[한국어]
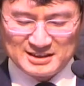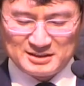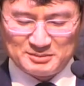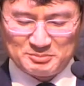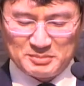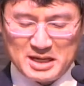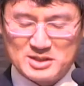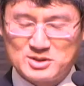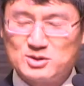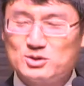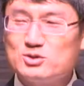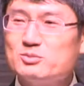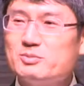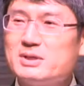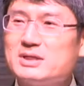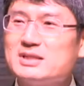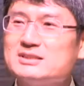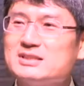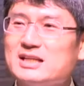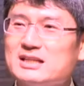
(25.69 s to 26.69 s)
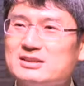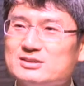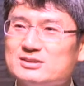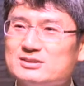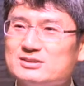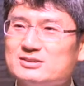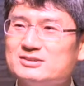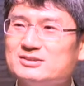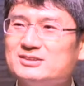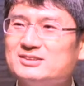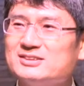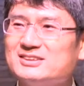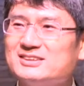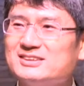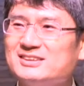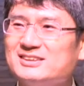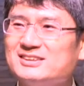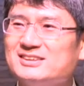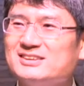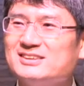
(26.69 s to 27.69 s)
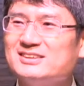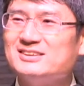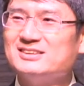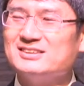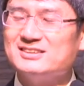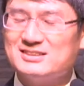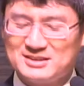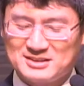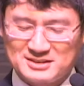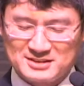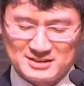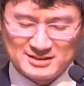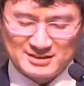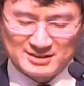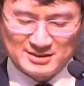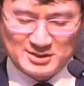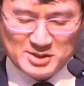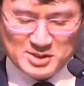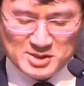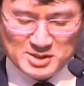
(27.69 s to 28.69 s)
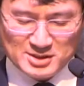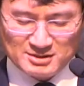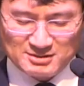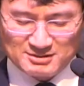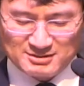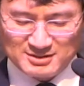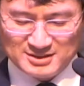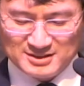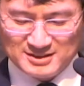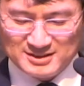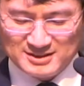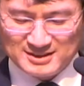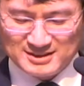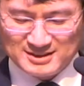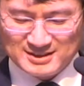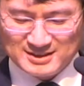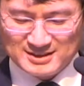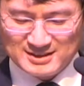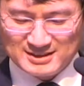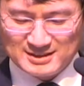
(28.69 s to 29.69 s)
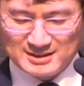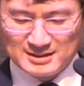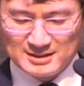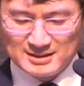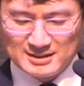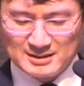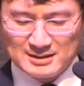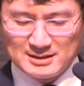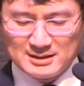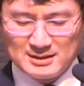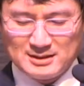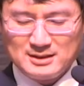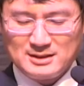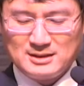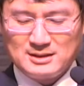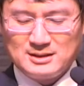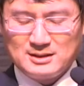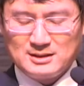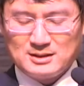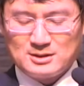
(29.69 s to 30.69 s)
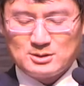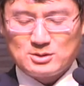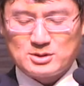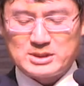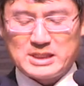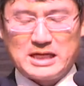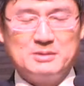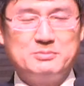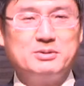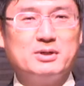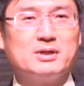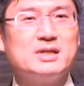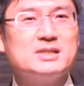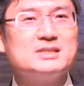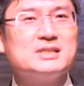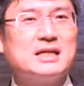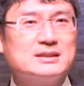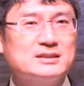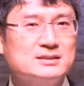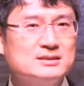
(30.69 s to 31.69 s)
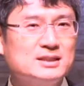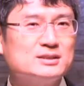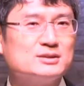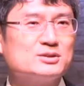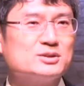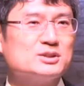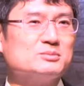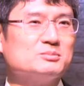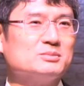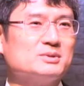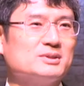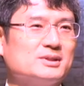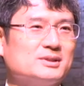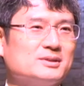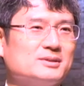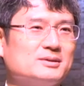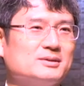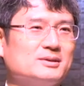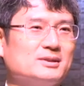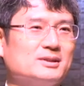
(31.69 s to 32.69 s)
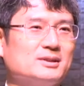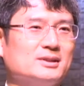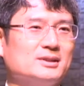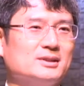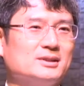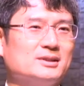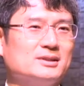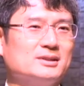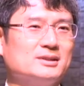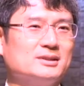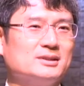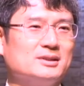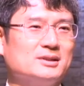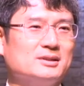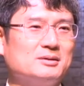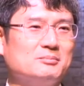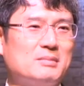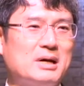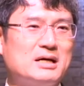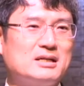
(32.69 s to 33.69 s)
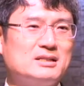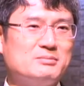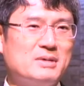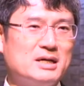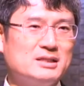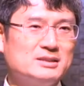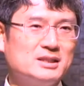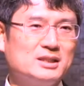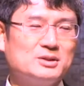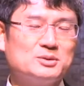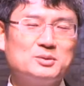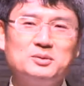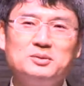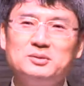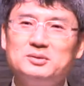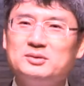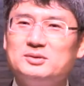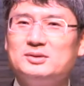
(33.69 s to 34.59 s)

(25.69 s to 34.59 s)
마저도 예. 말을 잘 안 들어요. 특징이에요, 그죠? 뭐 잘 변하지 않는다는 것입니다. 말을 많이 하고